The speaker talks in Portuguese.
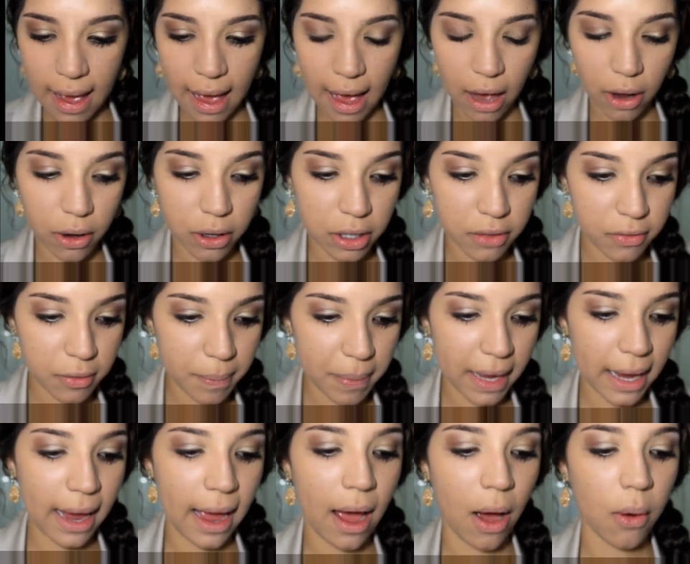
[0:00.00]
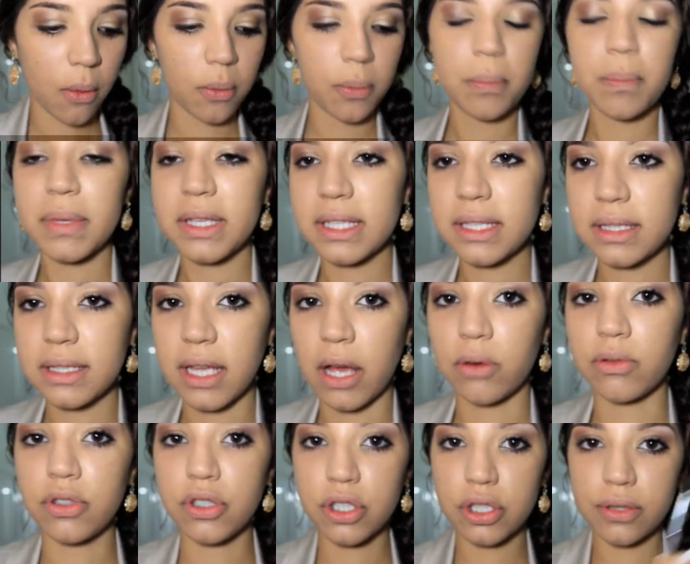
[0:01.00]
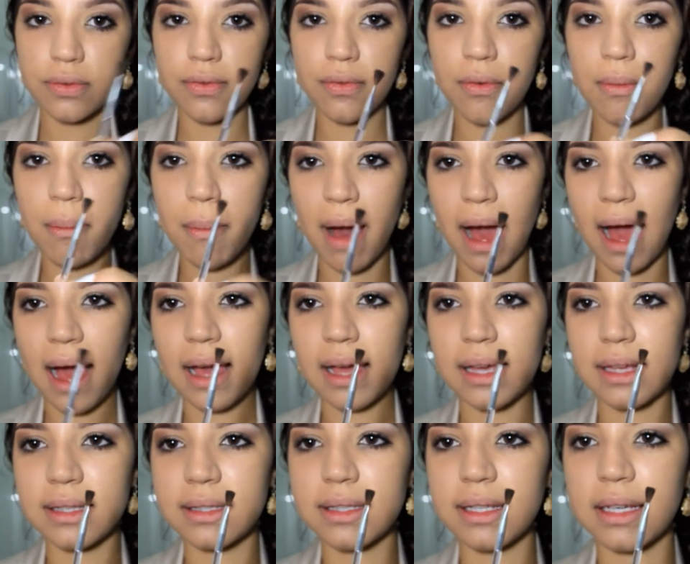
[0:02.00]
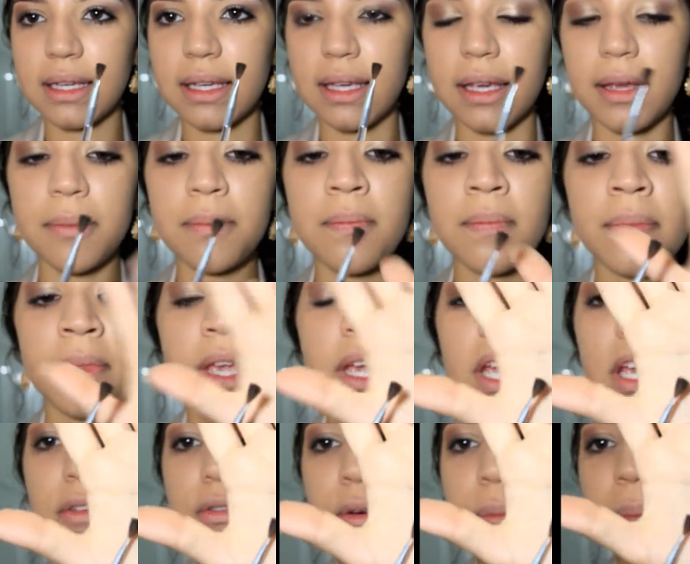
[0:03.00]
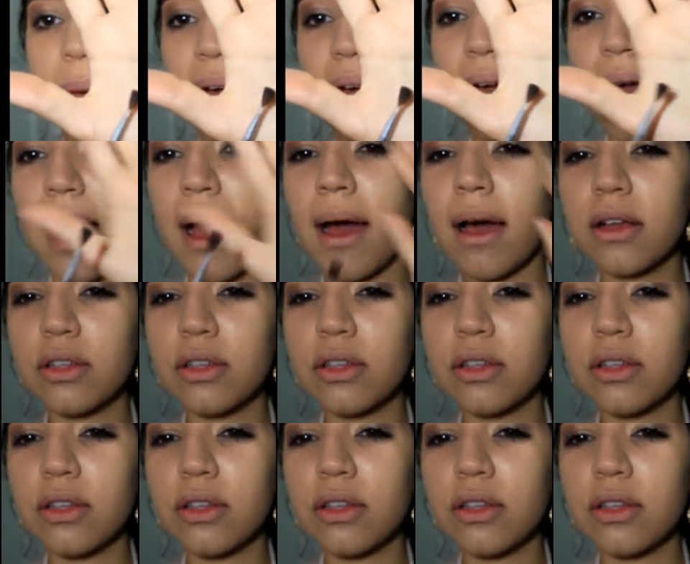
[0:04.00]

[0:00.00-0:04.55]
Agora eu vou pegar um pincel de esfumar, esse aqui, e vou pegar